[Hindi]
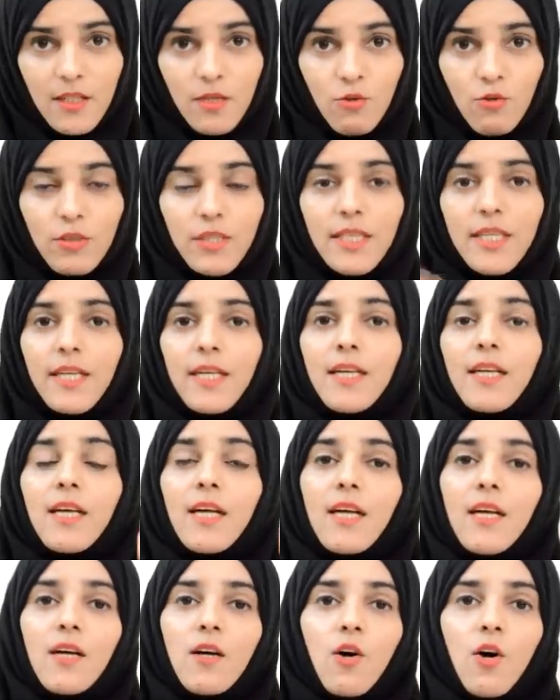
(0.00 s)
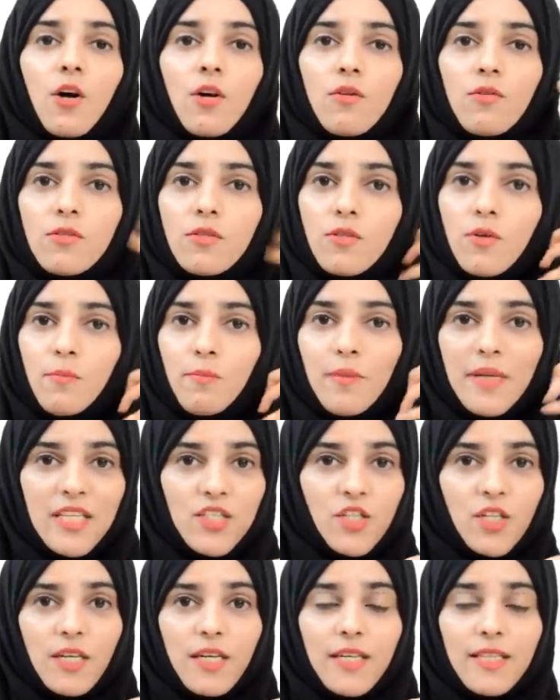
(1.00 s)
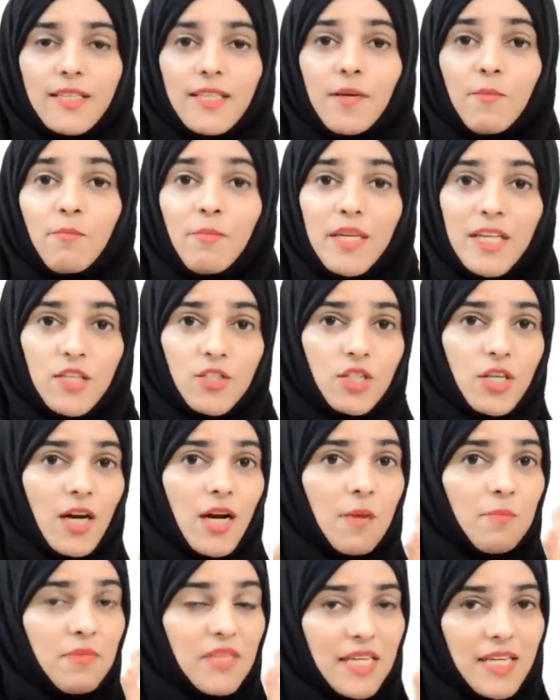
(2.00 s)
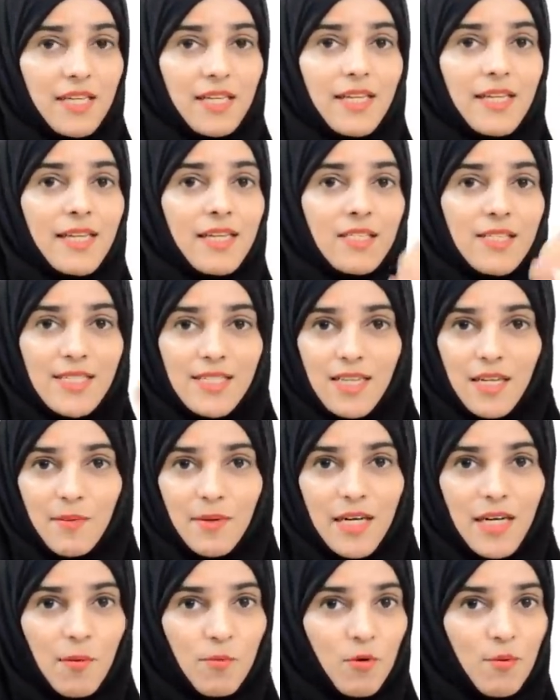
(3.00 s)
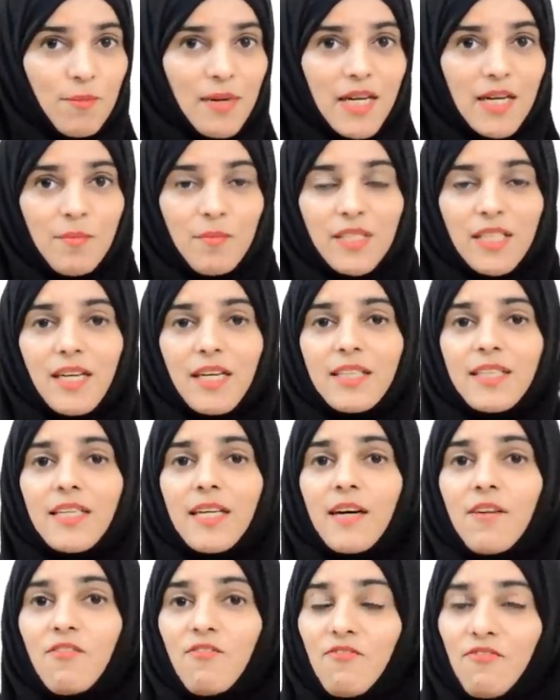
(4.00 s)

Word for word: तंग होते हैं और उसको ब्लीच कर लेते हैं ब्लीच आप नहीं करेंगे जैसा कि मैंने आपको पहले बता दिया